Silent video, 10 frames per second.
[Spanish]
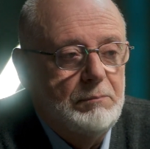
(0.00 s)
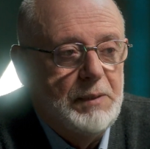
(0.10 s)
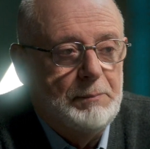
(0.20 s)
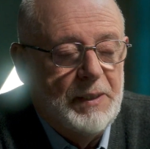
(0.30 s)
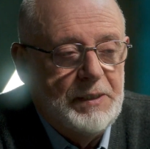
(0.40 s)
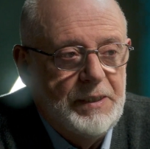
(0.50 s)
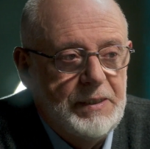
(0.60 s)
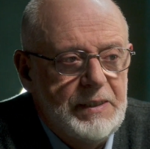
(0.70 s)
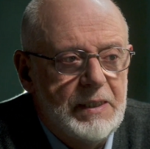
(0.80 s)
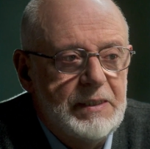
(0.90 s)
Mis padres
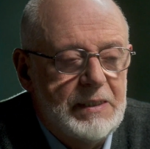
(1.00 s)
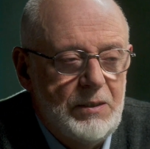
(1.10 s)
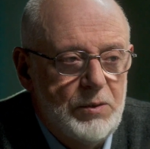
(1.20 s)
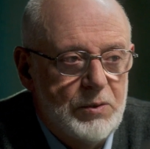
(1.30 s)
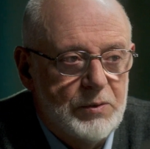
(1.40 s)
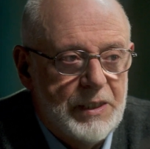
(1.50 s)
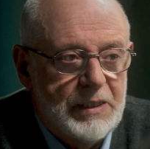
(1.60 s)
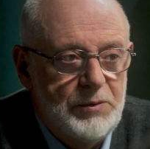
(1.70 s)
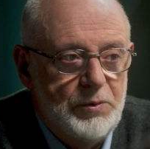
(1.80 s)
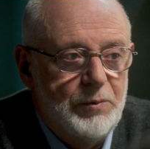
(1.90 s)
decían, están locos,
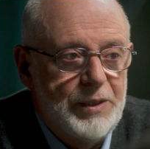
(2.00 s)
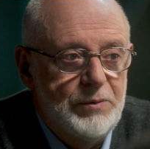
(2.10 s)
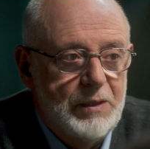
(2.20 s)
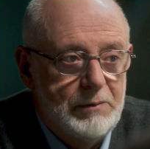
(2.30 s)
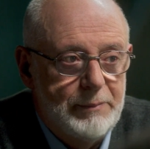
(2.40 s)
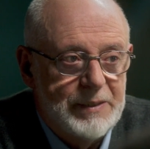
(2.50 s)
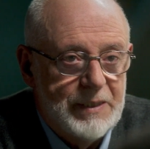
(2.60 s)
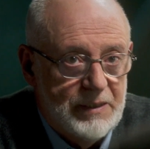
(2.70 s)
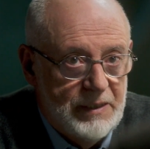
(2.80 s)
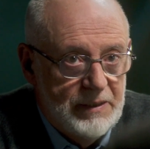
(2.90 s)
acá en Uruguay nunca va a pasar